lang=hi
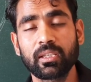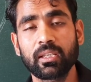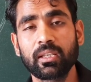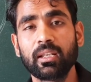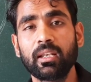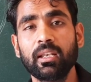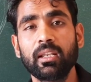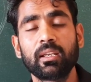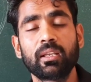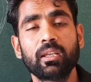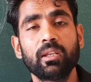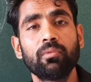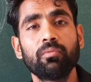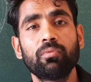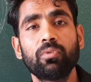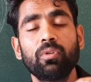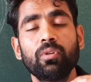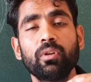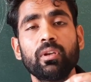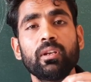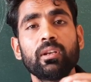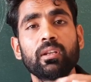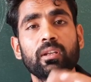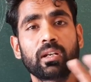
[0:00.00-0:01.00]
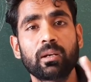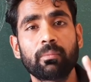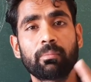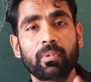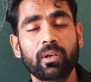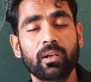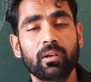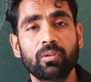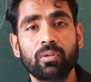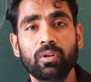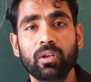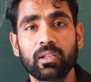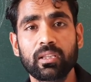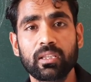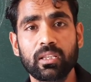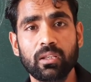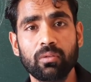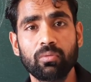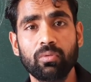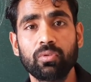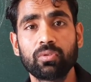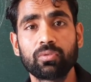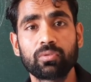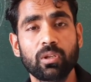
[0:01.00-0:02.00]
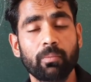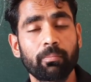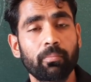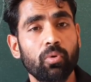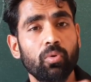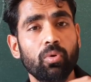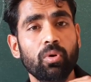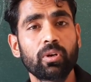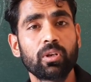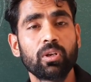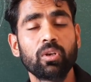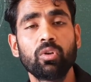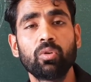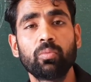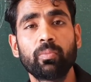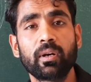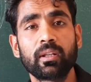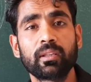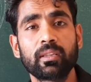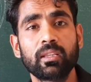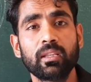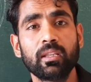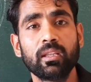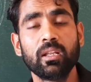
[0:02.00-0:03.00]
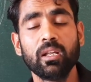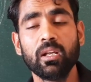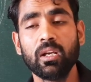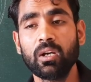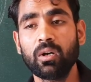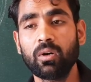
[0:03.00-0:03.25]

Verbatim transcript: की है लेकिन वो इनक्रप्टेड हो जाती है वो अपलोड नहीं हो पाती